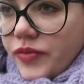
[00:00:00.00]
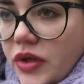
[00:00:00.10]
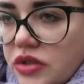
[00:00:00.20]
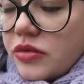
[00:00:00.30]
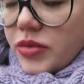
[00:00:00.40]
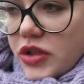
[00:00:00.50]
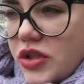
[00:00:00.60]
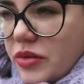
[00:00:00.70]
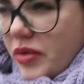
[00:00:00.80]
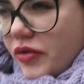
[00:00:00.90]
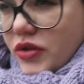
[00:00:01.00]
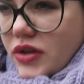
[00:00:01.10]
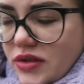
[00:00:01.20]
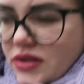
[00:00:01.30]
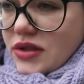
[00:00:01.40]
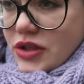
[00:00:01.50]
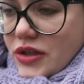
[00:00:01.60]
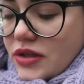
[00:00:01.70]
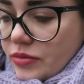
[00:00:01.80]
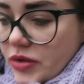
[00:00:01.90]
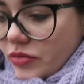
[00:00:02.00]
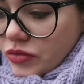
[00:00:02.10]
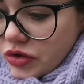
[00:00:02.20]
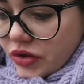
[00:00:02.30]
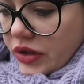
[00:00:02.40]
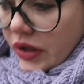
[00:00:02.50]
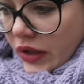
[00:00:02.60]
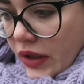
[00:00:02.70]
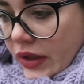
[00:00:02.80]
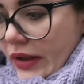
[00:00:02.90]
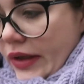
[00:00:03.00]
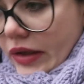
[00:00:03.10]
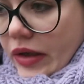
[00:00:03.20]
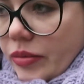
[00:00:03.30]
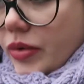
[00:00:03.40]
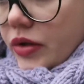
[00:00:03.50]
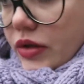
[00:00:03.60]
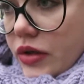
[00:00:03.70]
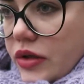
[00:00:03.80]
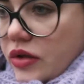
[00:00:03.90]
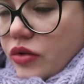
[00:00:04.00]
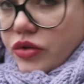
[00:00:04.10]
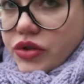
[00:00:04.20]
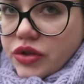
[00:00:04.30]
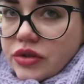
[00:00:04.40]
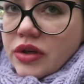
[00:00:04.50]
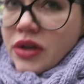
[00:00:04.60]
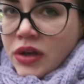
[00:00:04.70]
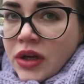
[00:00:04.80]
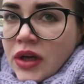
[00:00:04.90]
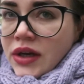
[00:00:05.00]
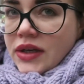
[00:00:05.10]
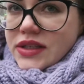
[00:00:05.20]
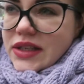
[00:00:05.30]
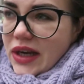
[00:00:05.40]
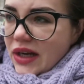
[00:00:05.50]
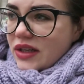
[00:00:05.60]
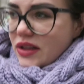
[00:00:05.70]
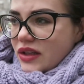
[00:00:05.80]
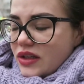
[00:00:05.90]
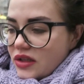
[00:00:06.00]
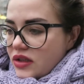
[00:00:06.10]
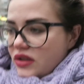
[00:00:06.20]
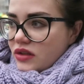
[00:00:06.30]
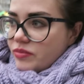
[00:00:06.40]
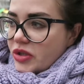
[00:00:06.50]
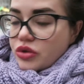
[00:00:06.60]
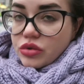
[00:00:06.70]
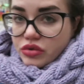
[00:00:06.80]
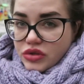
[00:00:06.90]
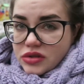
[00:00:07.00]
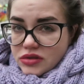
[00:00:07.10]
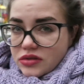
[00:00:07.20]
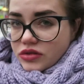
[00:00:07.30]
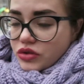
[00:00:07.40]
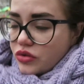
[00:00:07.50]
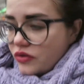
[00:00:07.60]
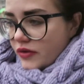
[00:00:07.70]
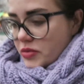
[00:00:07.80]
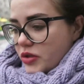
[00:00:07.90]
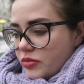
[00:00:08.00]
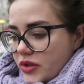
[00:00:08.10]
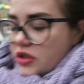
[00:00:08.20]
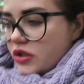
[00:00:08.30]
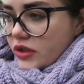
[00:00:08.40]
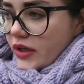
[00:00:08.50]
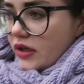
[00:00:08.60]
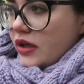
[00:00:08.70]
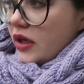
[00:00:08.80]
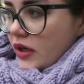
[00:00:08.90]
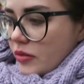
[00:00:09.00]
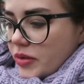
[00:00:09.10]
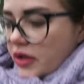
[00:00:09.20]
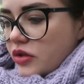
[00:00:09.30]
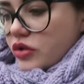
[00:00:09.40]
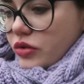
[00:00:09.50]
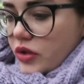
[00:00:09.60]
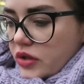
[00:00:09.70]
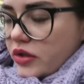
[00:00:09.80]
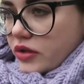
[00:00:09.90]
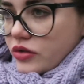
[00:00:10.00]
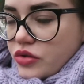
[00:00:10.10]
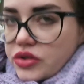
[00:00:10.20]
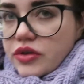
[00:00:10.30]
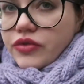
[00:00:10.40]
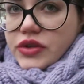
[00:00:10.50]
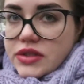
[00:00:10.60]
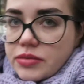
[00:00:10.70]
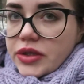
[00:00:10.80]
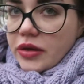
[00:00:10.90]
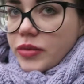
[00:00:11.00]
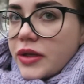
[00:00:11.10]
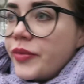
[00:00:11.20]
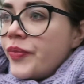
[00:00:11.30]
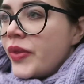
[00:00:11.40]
Особо даже не пофоткаюсь, если честно, потому что а, было очень слякотно и пошел дождь, что вообще мы не ожидали. Понятно, что никаких зонтиков у нас особо не было.